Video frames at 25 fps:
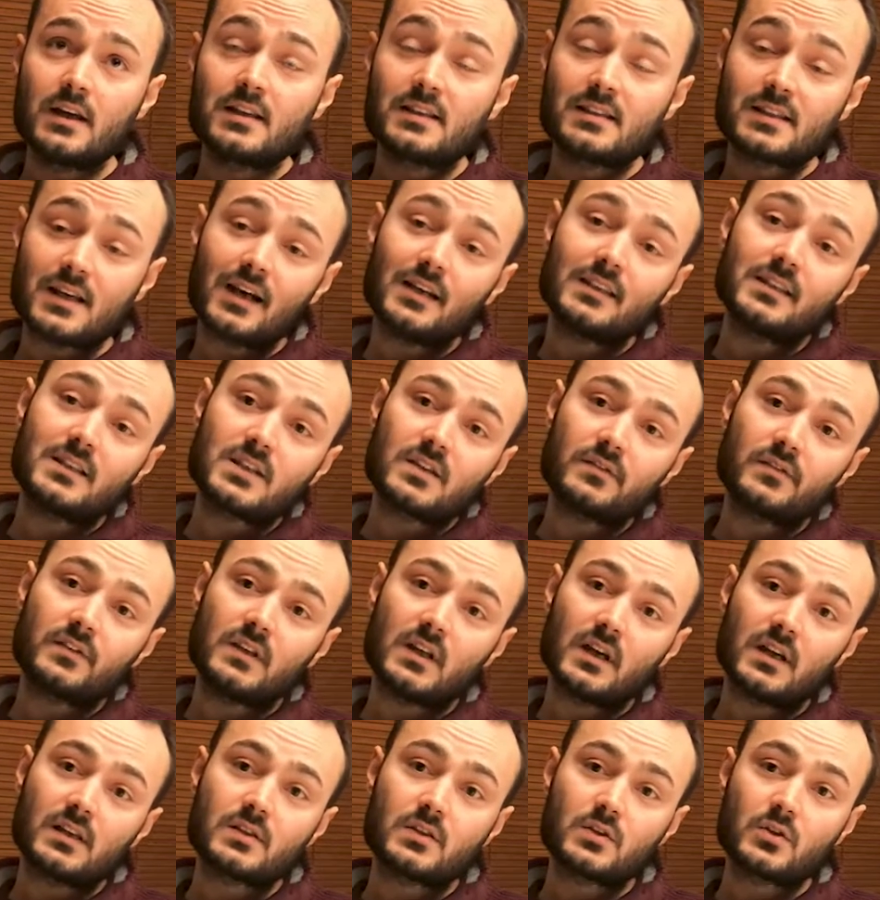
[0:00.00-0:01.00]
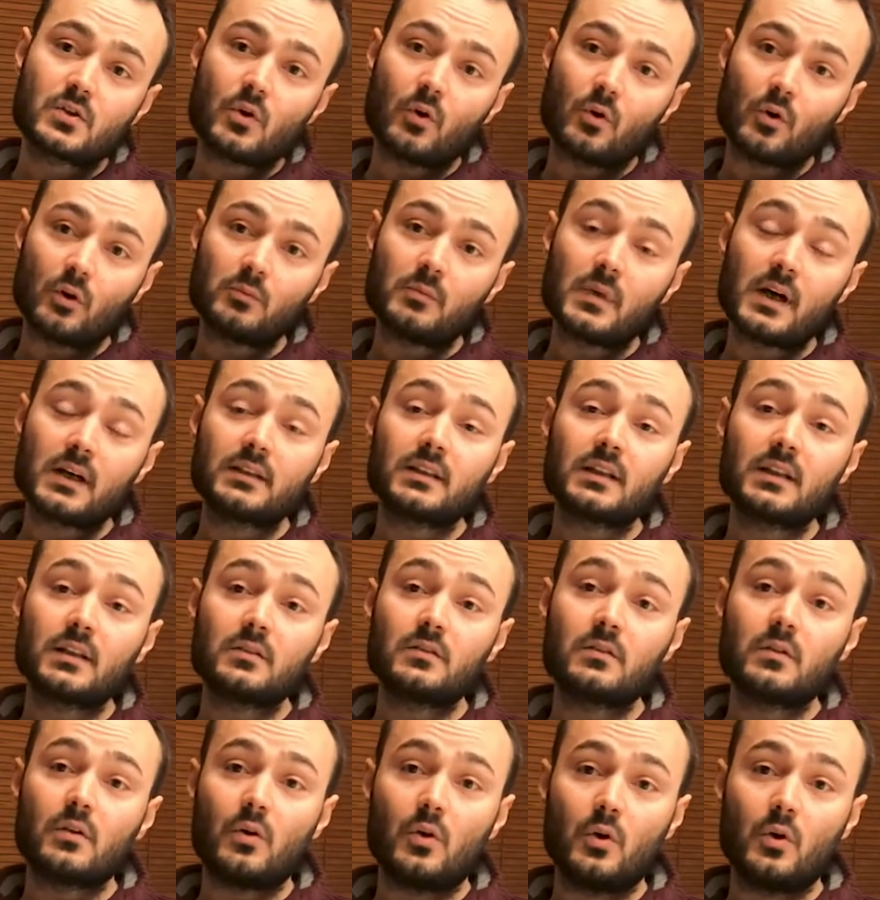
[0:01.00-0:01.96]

sadece finansçı olmaktan